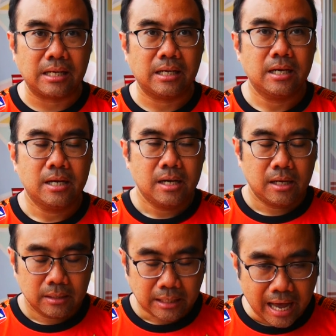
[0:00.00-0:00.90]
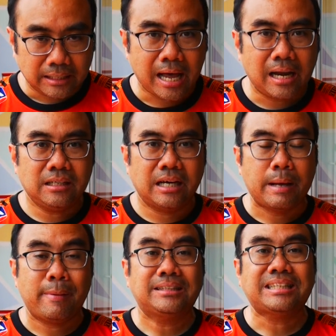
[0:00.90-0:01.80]
4การท่าเรือได้
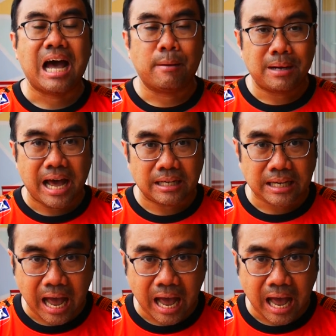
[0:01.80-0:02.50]
ไป3ล้าน